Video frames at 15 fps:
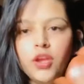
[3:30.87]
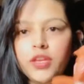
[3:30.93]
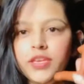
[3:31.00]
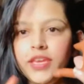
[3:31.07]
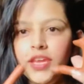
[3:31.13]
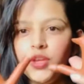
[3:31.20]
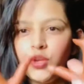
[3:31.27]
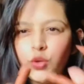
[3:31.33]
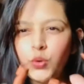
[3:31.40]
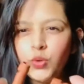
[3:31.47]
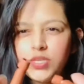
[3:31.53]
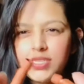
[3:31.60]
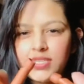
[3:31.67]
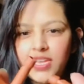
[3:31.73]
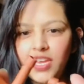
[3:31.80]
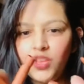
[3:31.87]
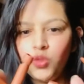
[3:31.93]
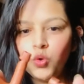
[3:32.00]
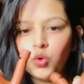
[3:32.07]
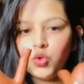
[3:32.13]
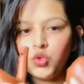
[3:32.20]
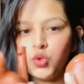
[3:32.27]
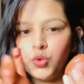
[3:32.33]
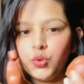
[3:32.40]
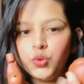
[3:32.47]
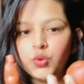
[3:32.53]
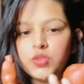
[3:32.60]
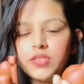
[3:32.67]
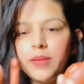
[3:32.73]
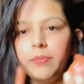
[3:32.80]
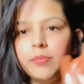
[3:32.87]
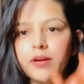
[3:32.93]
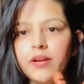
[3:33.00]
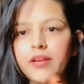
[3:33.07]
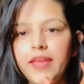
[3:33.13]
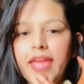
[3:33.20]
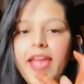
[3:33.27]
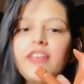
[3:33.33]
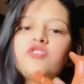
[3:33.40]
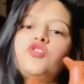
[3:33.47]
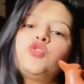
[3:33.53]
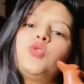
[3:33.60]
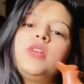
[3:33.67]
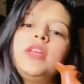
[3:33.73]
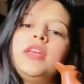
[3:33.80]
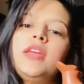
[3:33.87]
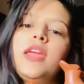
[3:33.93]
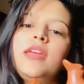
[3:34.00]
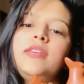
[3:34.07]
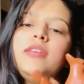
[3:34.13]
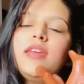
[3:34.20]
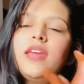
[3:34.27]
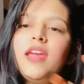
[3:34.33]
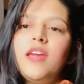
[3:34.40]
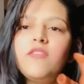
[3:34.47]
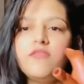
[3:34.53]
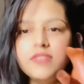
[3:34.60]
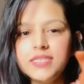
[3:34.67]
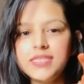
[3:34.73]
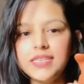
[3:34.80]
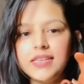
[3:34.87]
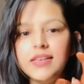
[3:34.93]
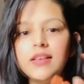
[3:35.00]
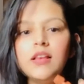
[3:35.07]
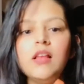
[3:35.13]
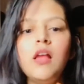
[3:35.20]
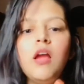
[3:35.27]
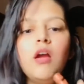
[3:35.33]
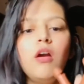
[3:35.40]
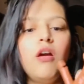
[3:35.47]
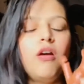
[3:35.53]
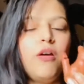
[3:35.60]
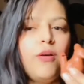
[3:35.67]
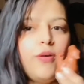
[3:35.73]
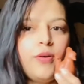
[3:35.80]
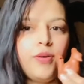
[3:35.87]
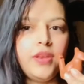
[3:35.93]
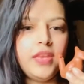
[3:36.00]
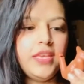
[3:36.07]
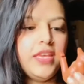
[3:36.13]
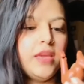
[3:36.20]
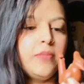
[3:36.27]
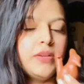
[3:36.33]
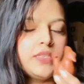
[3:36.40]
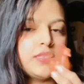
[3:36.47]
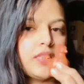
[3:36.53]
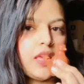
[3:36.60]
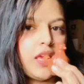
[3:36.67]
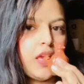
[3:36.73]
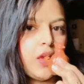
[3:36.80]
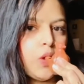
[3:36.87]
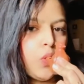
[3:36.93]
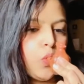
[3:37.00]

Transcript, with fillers: ये क्यूट से दो छुटकू से बर्ड एक्चुअली ये है विसल और ये बचते हैं